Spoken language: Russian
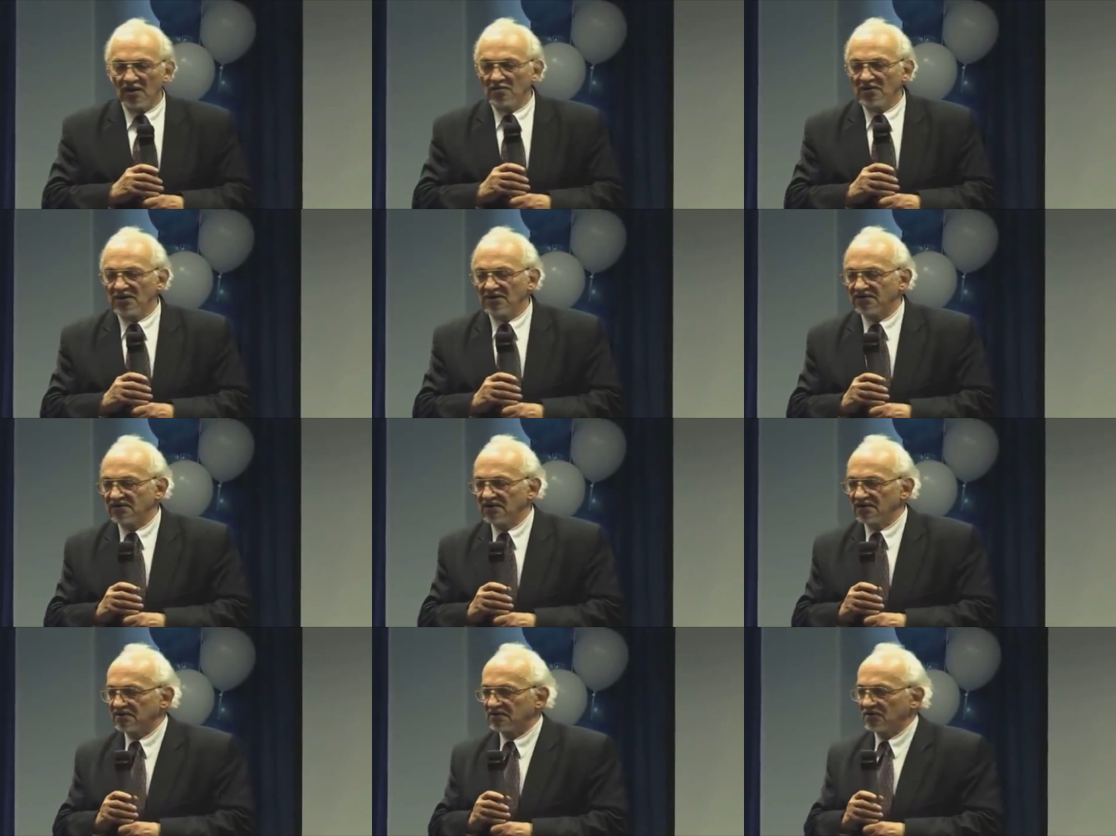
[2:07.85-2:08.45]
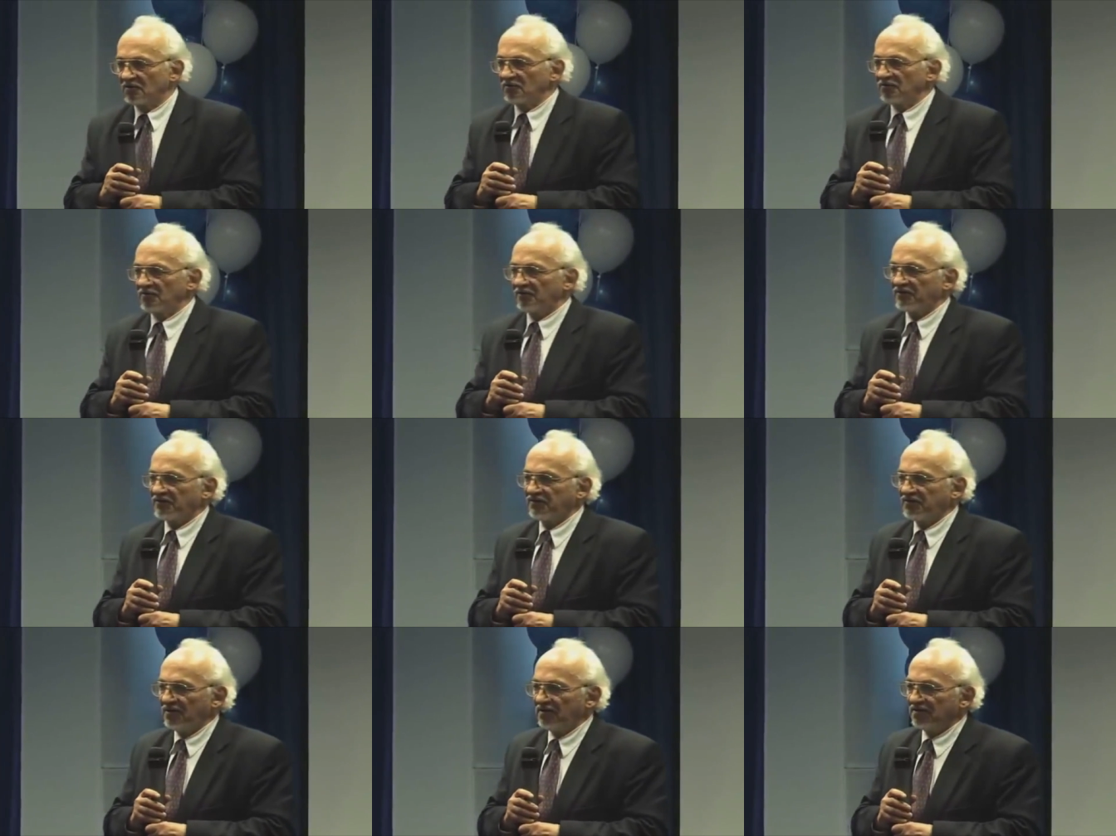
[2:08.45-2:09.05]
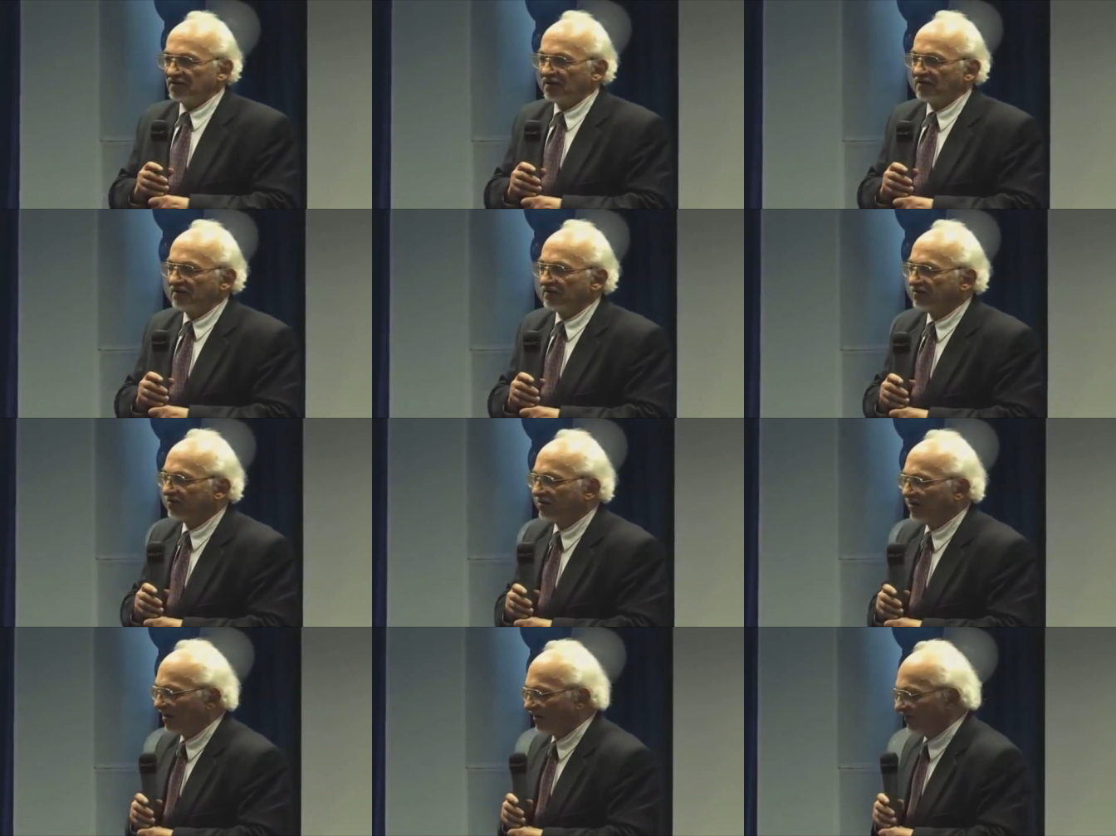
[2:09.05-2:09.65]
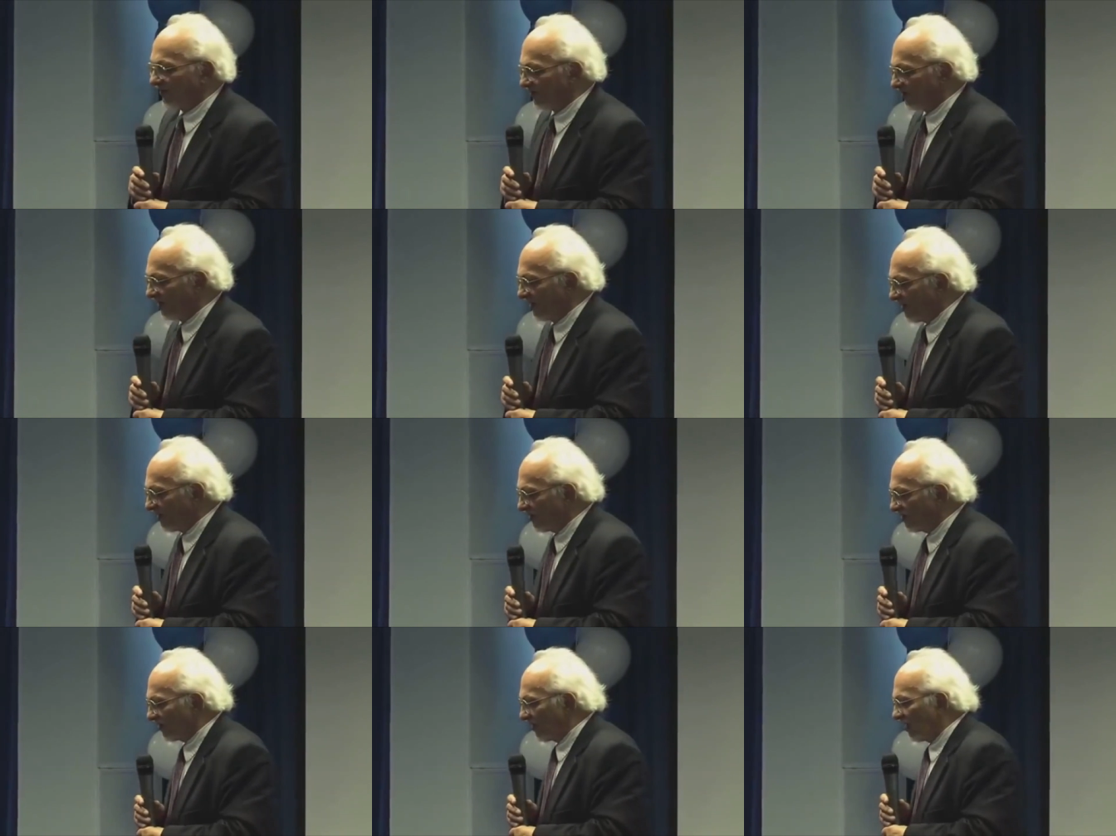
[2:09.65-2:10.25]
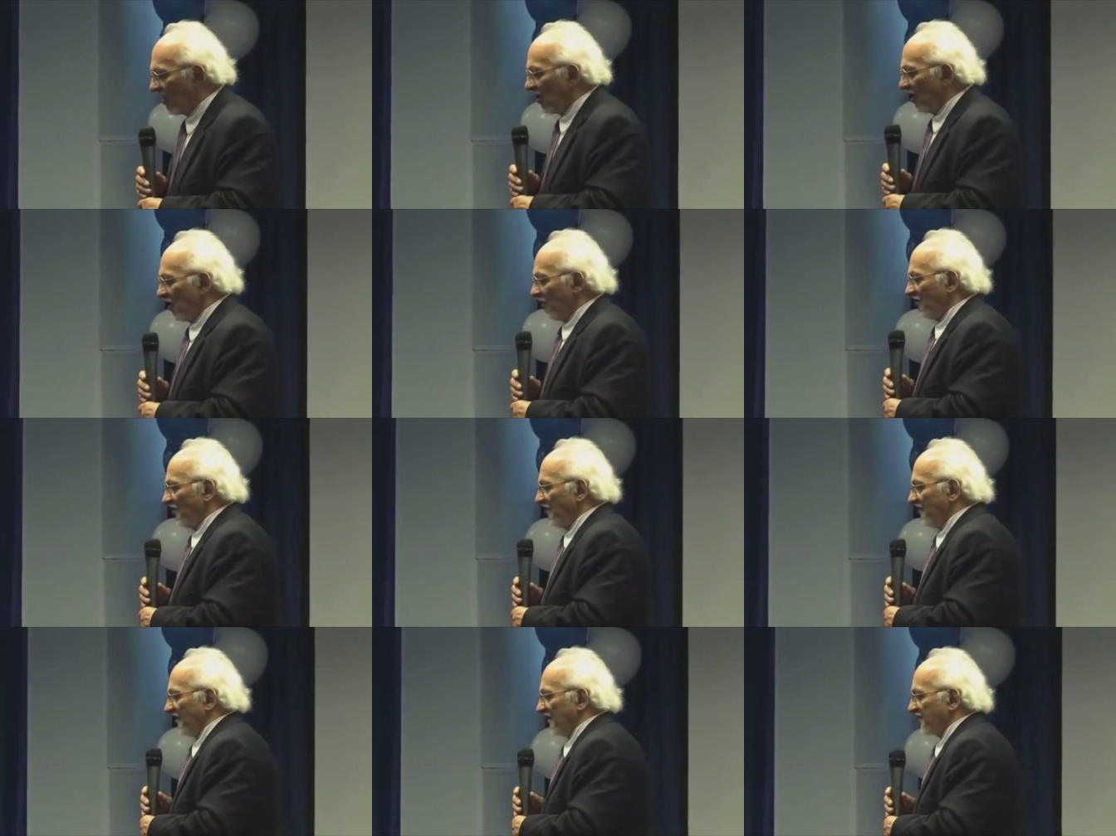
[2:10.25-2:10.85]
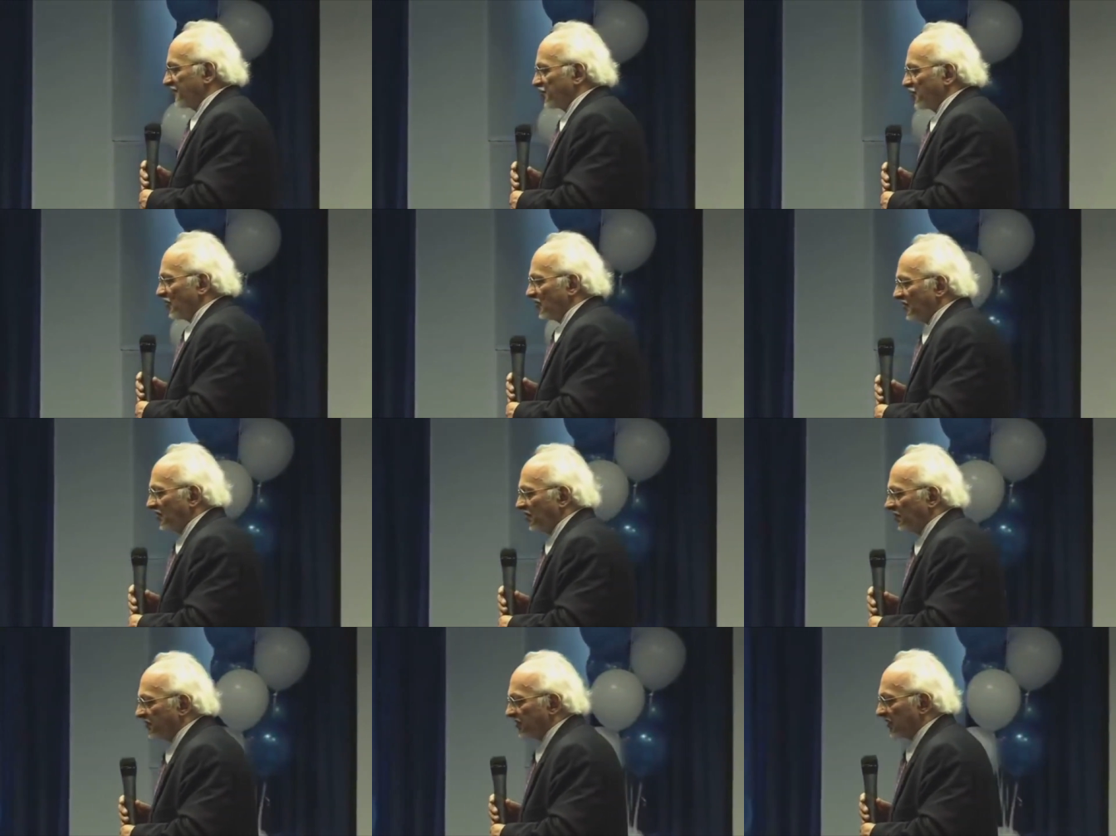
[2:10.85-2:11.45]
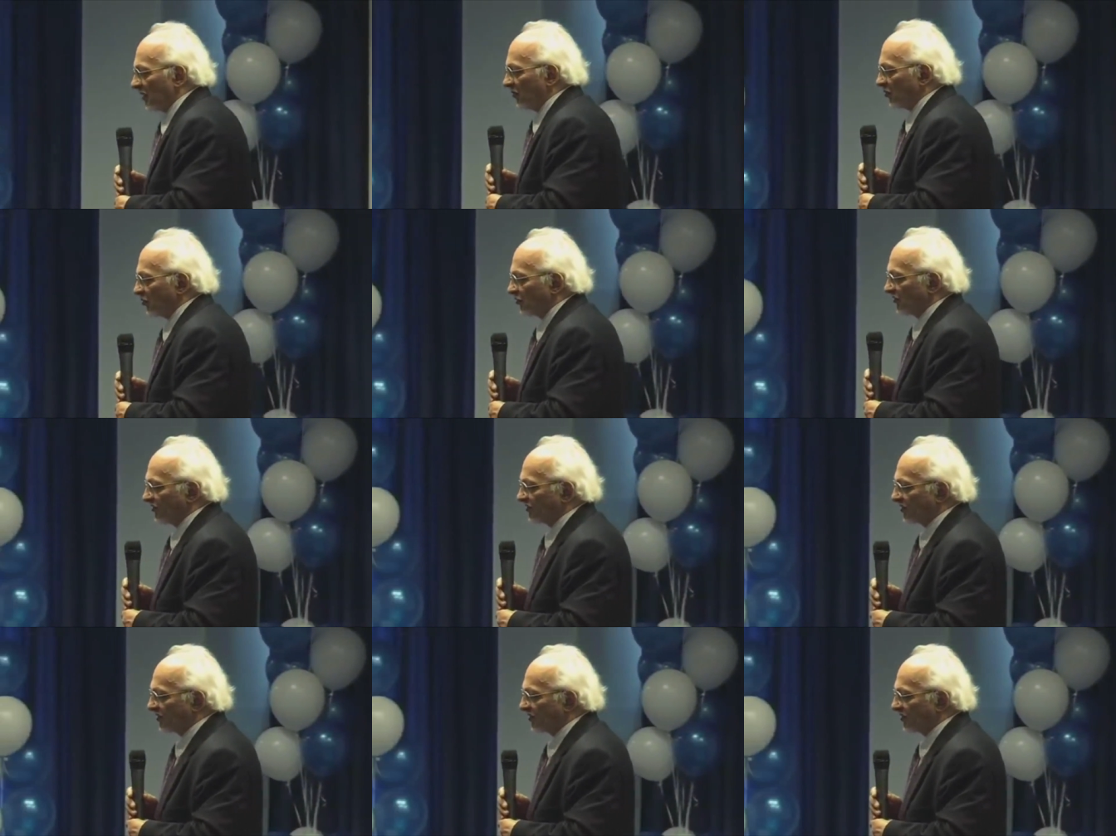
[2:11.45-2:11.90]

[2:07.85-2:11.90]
медицинского университета, они сказали, вы знаете, мы в восторге, потому что